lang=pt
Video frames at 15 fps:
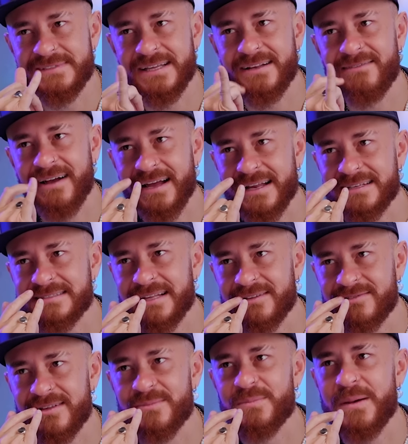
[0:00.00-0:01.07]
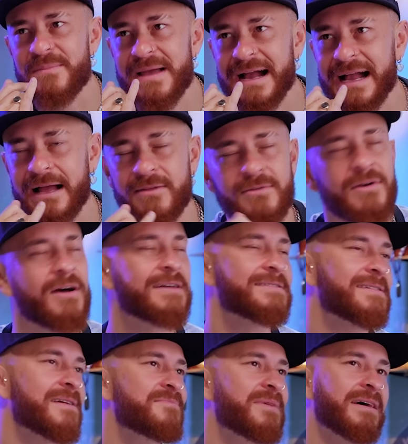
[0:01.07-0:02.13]
você não vai acreditar, eu tô indo pra BH.
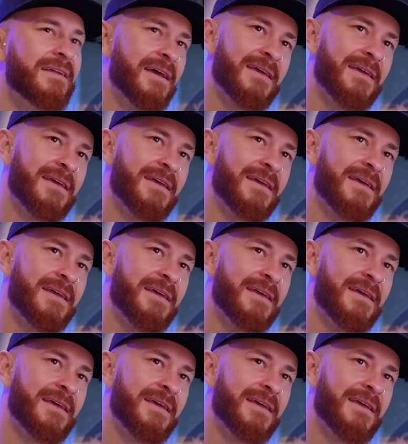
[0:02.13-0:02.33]
Nossa, aí, mano,